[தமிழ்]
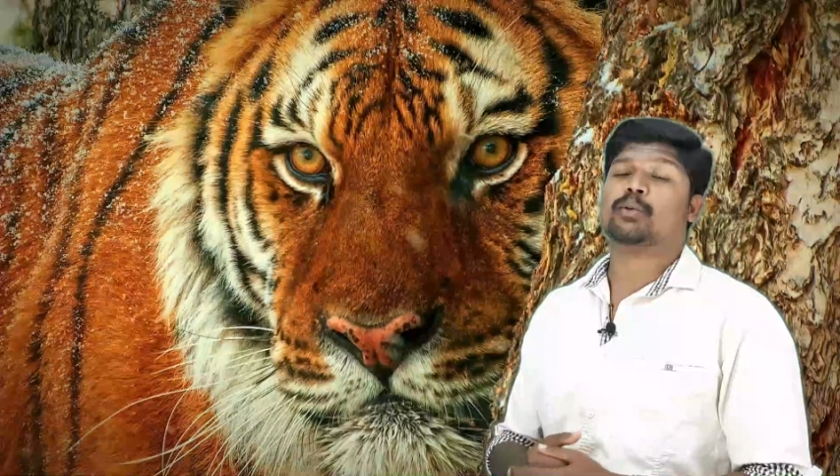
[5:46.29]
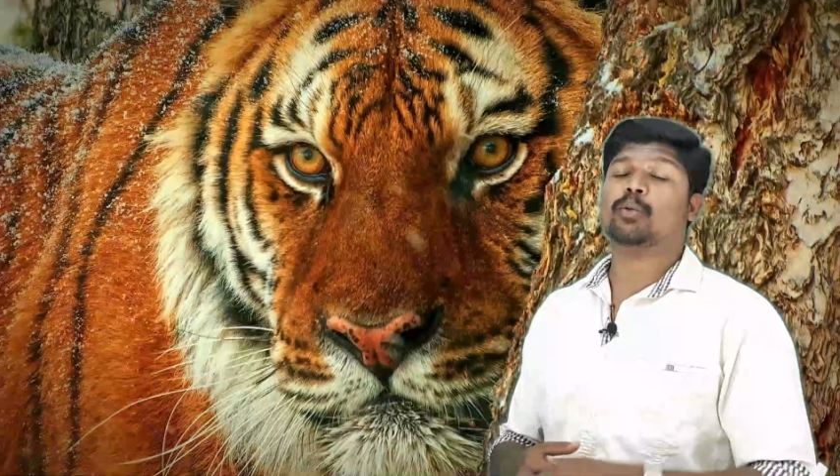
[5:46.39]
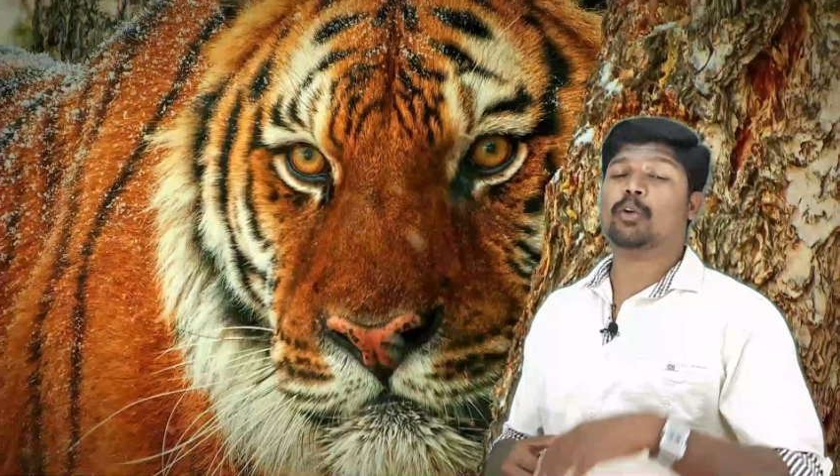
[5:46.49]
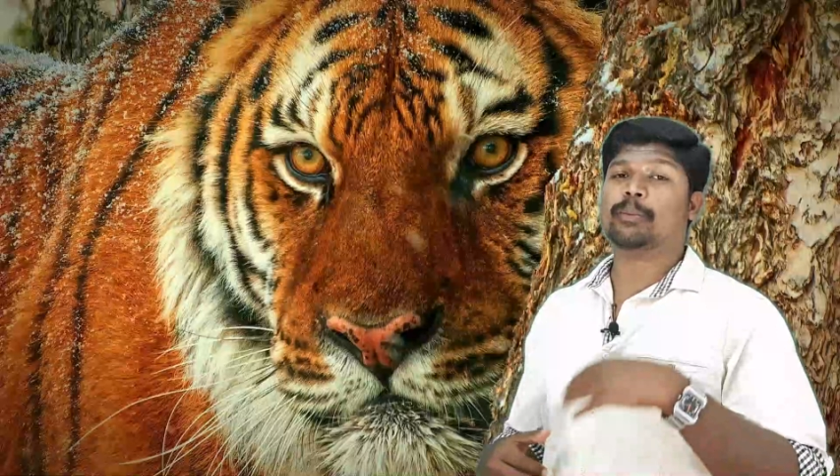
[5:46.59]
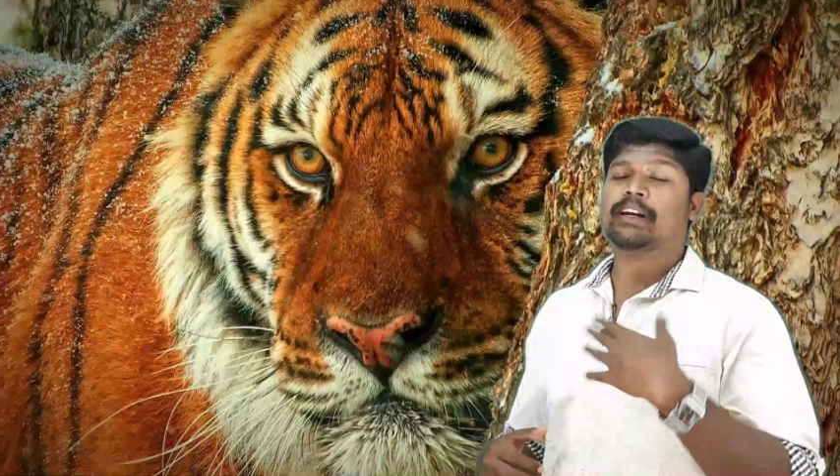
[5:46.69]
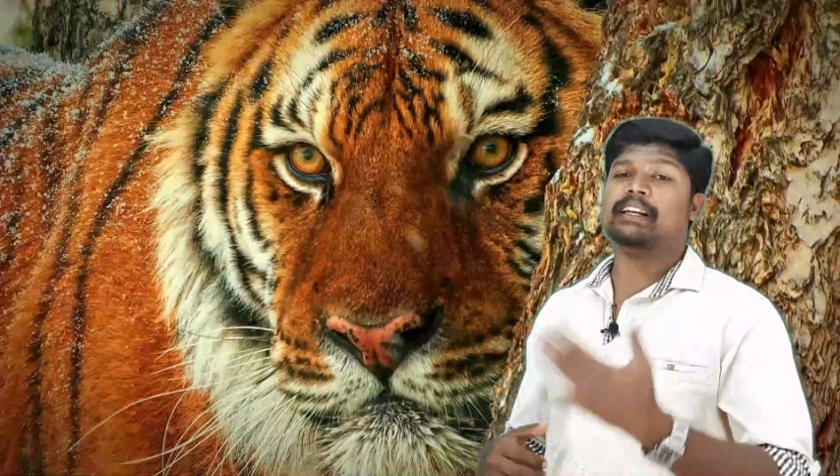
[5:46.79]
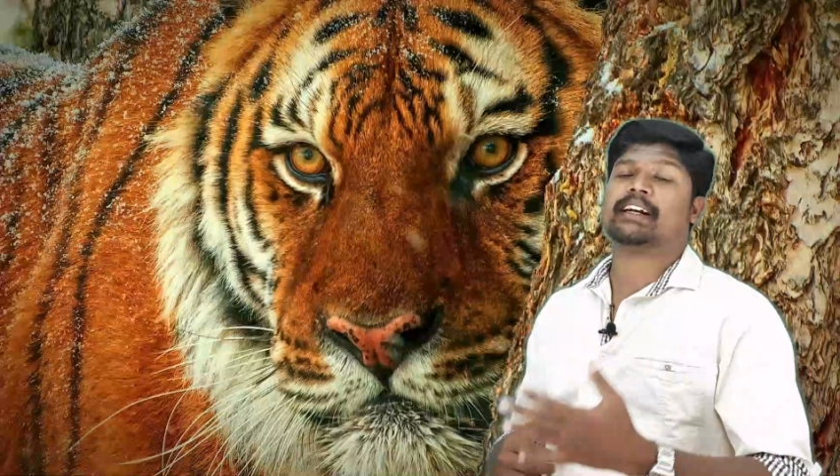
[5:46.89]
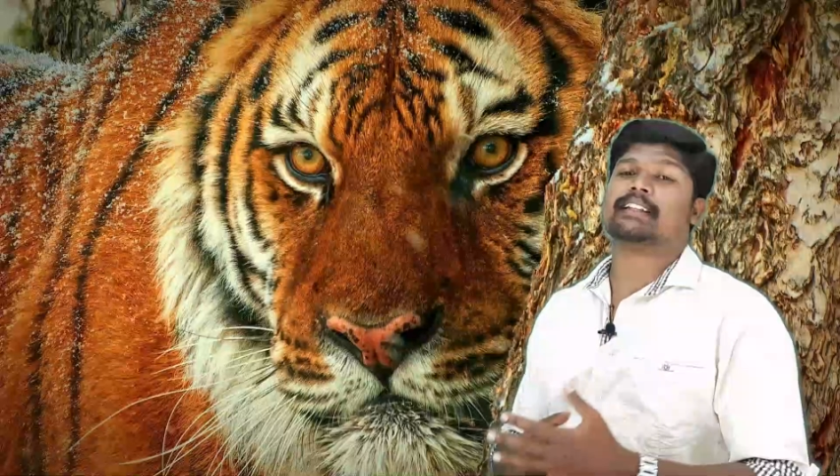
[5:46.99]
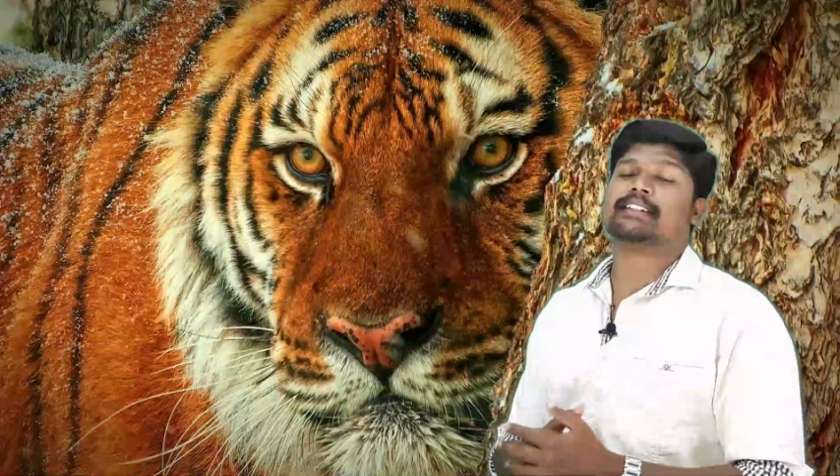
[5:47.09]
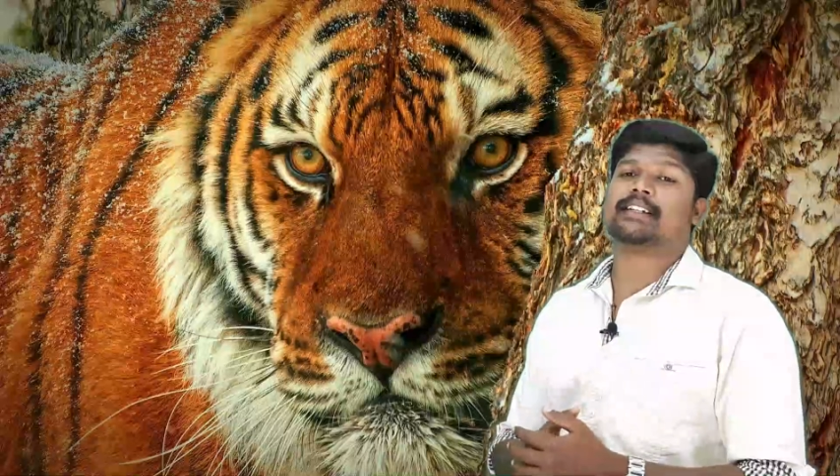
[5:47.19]
நூறு மீட்டர்
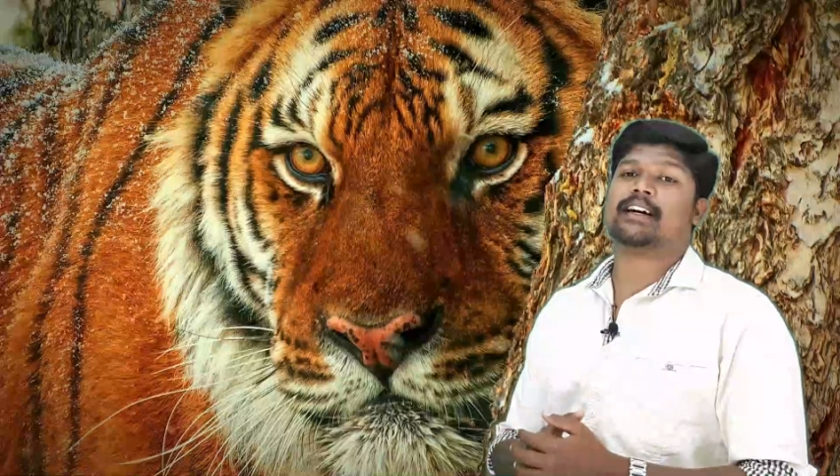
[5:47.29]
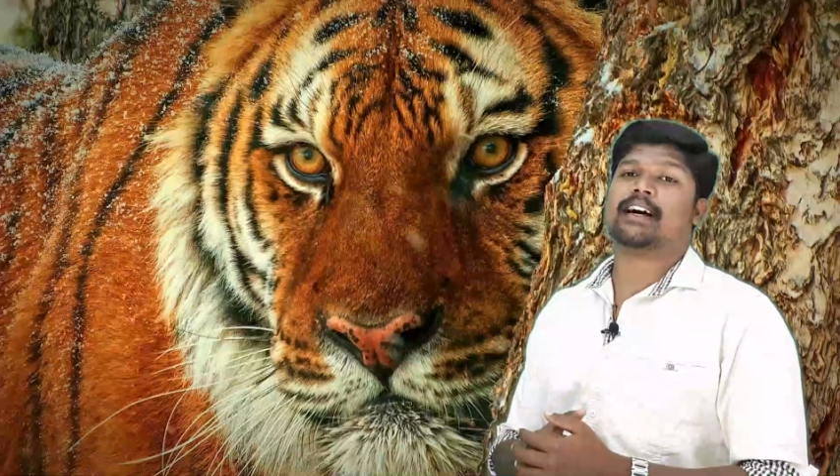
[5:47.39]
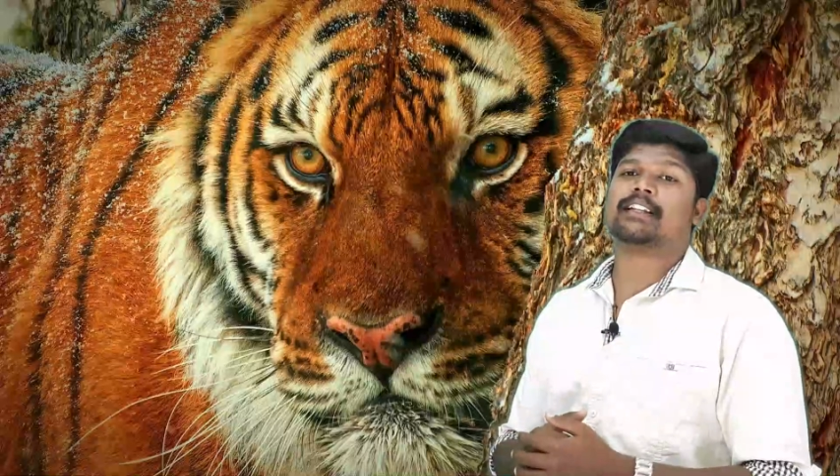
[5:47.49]
நடந்துச்சுன்னா